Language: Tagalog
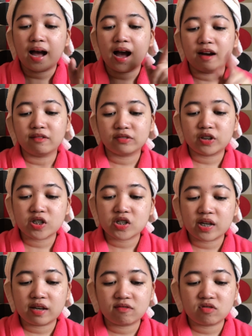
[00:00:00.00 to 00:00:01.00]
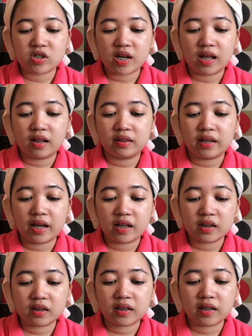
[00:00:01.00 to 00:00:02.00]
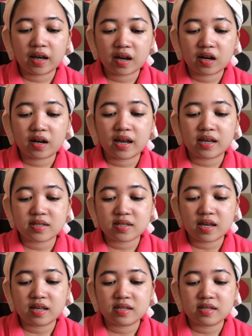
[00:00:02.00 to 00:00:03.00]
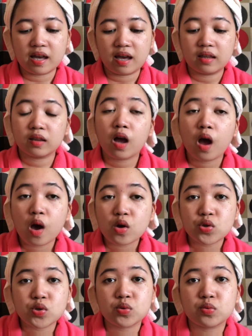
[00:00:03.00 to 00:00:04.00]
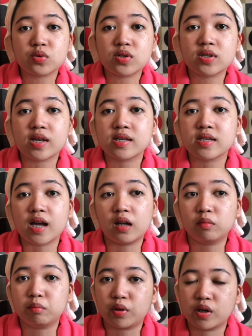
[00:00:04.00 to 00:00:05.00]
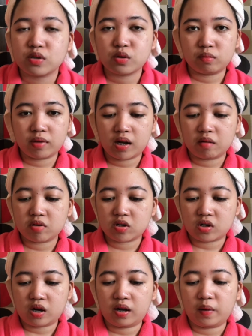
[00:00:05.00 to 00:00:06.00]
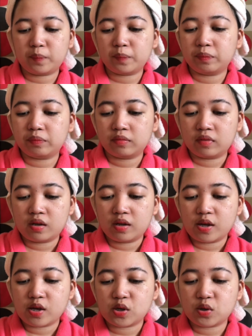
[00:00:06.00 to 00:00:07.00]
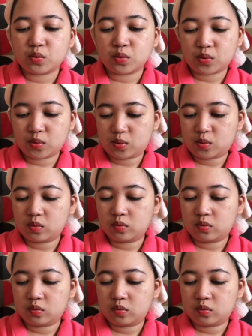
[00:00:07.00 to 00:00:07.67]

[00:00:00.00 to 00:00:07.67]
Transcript: Aftershave gel, nail care essence, and suits sunburn. So, marami siyang use.